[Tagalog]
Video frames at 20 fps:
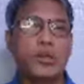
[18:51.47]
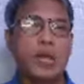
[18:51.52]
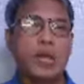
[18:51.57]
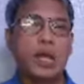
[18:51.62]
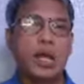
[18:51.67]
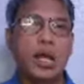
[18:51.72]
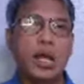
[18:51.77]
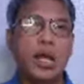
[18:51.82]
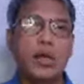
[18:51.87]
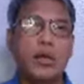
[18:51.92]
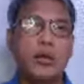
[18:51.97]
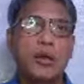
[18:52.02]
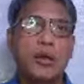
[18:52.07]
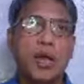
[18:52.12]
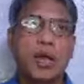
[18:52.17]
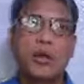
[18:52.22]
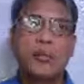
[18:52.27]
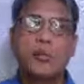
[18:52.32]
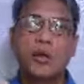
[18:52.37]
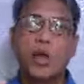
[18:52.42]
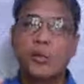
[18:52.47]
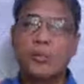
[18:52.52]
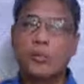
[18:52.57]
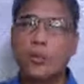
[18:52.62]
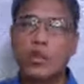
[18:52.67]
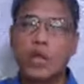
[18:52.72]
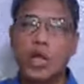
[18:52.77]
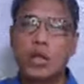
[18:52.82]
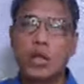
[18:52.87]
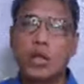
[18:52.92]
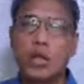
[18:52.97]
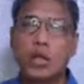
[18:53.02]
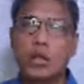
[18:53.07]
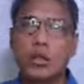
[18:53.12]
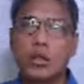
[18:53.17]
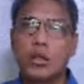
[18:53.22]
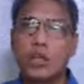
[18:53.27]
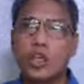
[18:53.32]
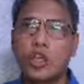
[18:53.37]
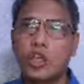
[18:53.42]
ang, ang, ang, ang
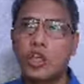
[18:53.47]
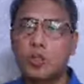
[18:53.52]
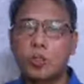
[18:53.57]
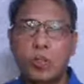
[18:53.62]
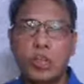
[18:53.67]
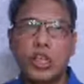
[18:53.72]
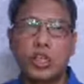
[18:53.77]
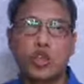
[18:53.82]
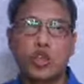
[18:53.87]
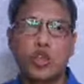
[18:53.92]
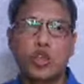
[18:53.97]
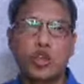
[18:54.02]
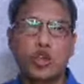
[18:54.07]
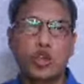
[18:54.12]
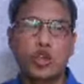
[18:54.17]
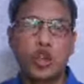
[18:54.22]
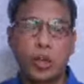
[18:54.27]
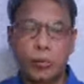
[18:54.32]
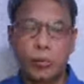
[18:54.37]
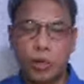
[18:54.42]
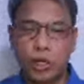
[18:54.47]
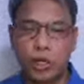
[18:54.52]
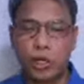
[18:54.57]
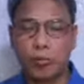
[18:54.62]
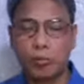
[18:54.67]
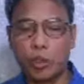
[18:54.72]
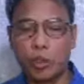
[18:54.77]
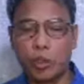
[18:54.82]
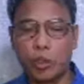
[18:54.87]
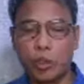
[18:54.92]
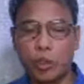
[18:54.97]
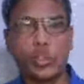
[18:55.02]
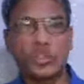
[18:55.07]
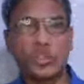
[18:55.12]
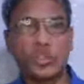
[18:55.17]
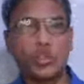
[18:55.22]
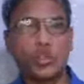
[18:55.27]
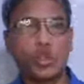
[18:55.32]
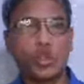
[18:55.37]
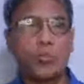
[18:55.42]
inspirasyon ko kapag ka
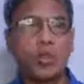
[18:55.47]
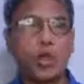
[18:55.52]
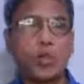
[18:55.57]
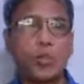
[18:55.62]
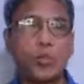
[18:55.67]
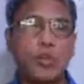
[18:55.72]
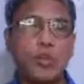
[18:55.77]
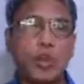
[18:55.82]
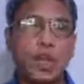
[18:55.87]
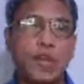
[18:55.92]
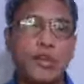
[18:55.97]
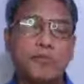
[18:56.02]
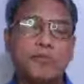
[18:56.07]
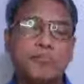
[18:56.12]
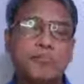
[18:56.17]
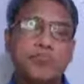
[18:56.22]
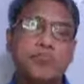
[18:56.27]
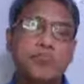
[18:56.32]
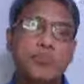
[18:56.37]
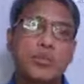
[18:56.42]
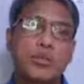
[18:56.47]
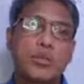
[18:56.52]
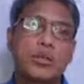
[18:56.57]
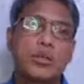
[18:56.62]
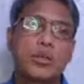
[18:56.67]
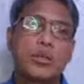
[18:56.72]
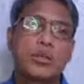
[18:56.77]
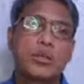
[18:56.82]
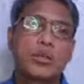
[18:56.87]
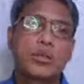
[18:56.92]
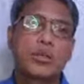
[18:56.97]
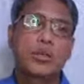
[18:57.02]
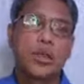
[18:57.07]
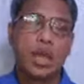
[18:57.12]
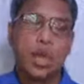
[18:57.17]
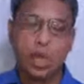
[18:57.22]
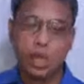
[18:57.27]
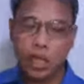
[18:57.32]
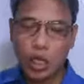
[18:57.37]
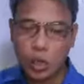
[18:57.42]
pinupunasan ko yung mga upuan,
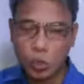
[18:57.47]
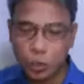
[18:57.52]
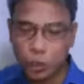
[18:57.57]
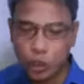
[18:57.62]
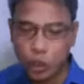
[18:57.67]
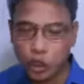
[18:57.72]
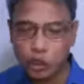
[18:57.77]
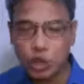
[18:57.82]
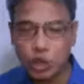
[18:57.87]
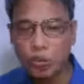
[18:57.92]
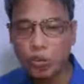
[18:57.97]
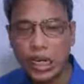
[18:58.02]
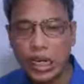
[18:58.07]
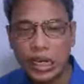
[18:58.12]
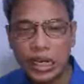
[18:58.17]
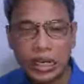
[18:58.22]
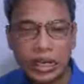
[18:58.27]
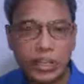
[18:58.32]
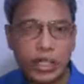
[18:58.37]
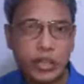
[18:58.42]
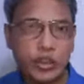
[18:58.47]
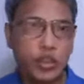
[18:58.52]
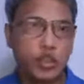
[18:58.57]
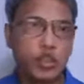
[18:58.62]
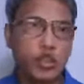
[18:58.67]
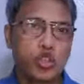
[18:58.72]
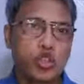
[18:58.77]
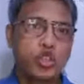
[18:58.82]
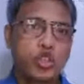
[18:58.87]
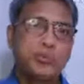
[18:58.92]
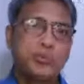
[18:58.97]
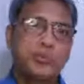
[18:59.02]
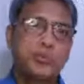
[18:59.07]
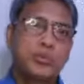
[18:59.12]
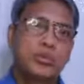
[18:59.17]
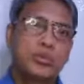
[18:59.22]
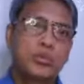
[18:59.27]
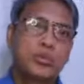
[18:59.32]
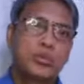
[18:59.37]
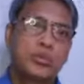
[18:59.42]
ang nakaupo dito yung mga anak ng Diyos.
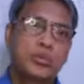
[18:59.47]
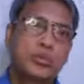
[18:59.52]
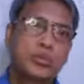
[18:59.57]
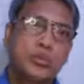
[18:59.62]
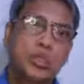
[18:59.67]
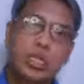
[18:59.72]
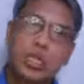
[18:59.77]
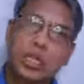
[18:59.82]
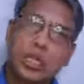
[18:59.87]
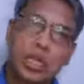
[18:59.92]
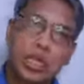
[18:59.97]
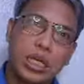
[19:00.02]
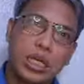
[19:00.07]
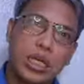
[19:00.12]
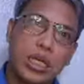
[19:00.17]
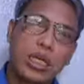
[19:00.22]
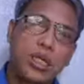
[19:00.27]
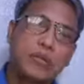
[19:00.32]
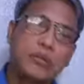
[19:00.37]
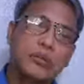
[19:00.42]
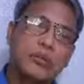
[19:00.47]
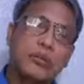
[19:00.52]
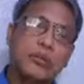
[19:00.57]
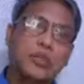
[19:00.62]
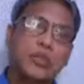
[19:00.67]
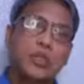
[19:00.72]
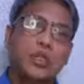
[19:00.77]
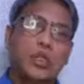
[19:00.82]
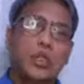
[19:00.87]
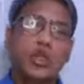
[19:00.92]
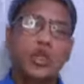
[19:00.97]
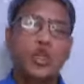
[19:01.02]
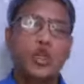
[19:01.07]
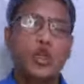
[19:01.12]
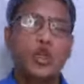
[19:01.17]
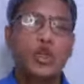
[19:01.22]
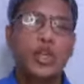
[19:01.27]
Kaya, hindi ko yung